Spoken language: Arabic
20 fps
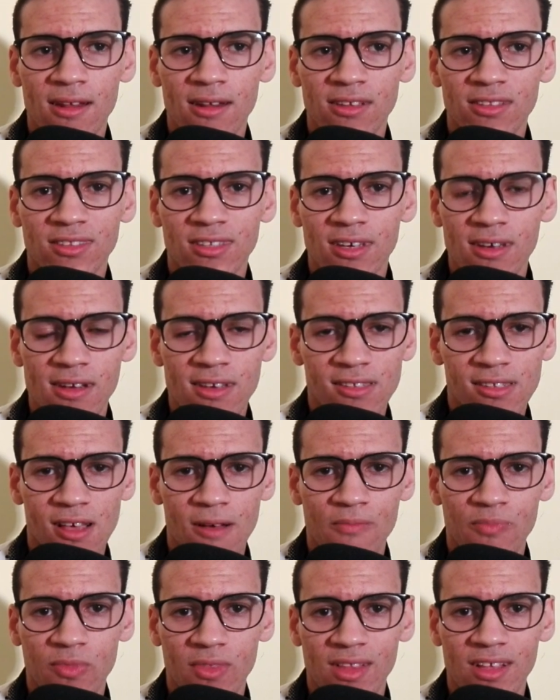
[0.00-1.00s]

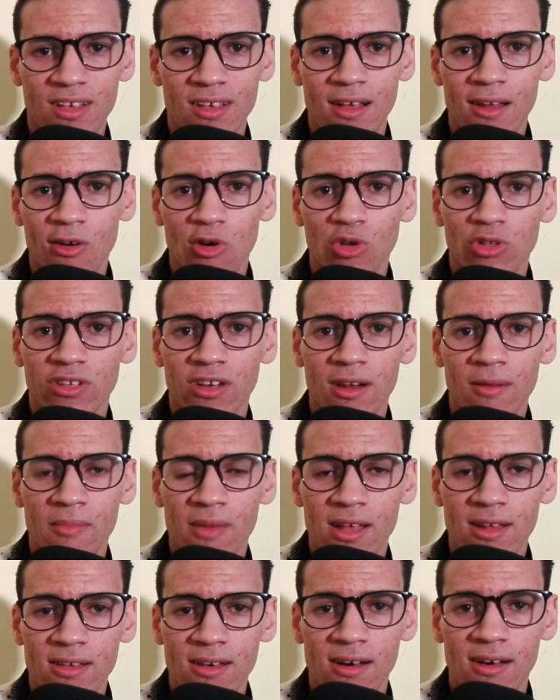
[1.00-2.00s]
الدراسه اللي هي القدره
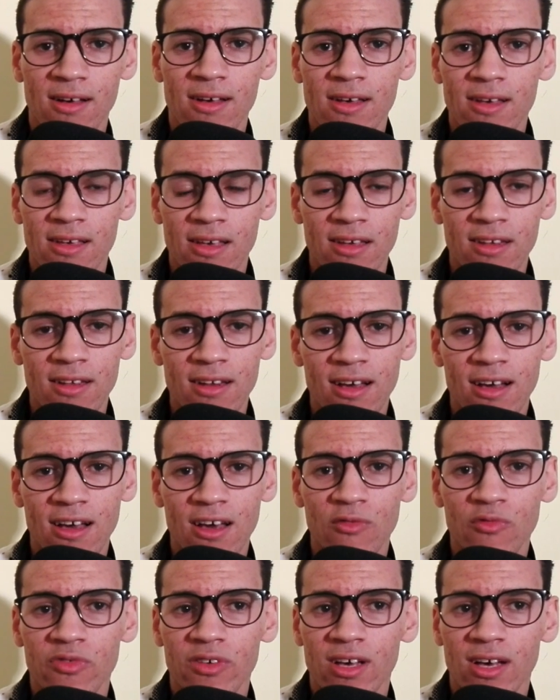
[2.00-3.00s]
الماليه يعني الا
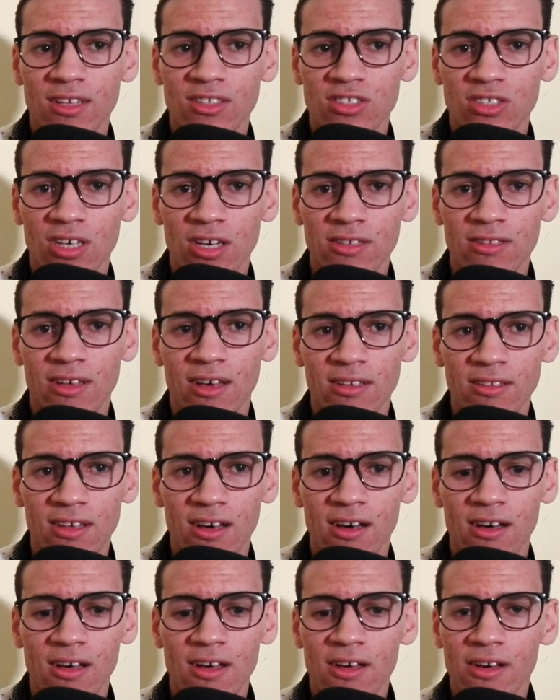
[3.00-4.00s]
كان فيك هذا الشرط
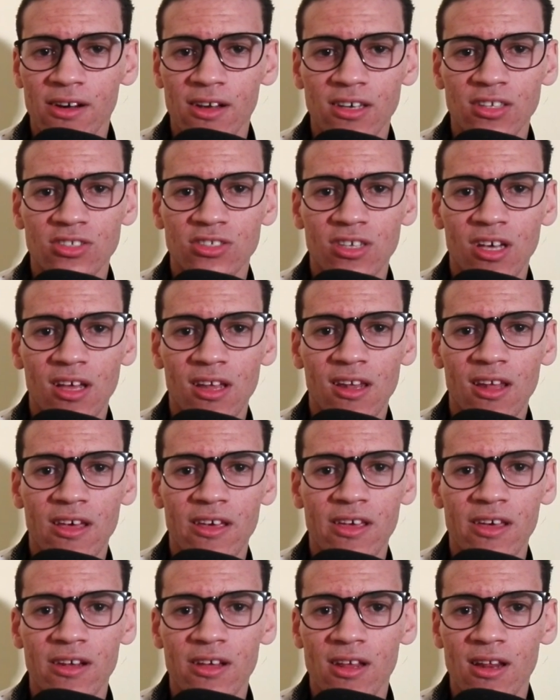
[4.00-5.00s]
هذا راه ان شاء الله
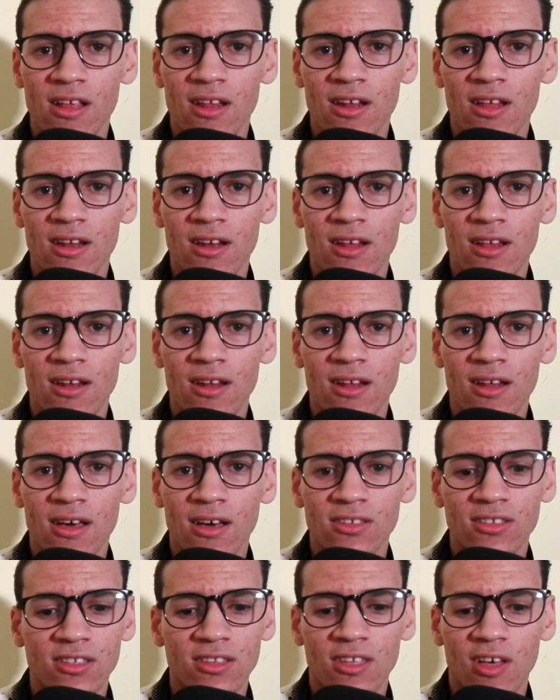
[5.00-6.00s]
يعني
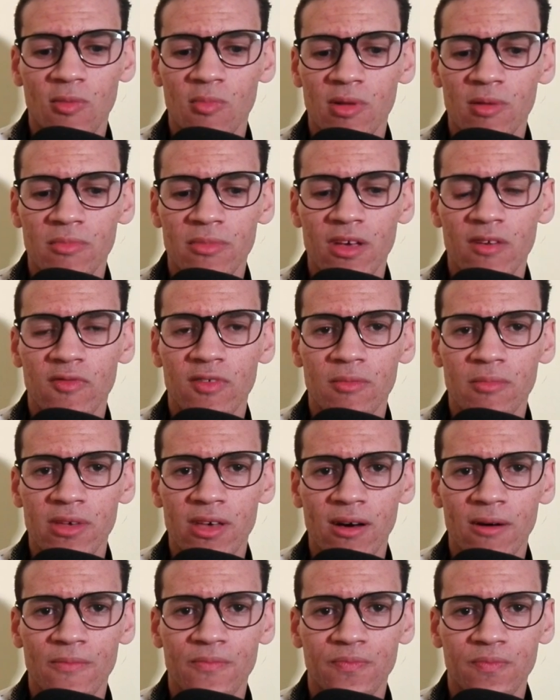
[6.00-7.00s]
غادي تقبل
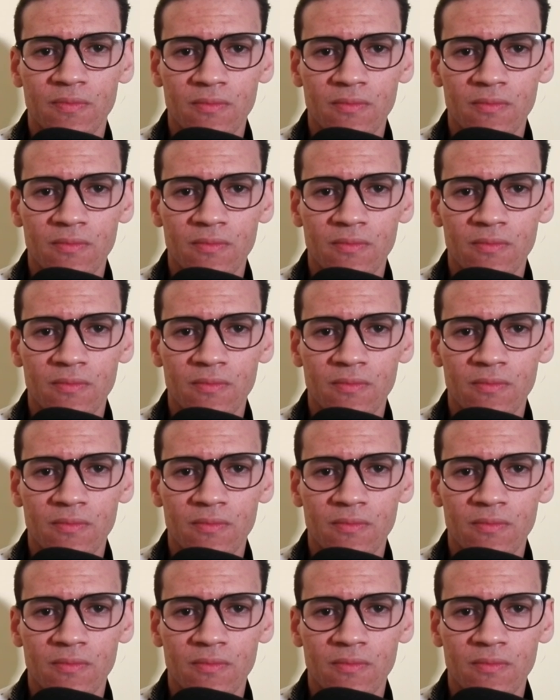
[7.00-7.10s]
100%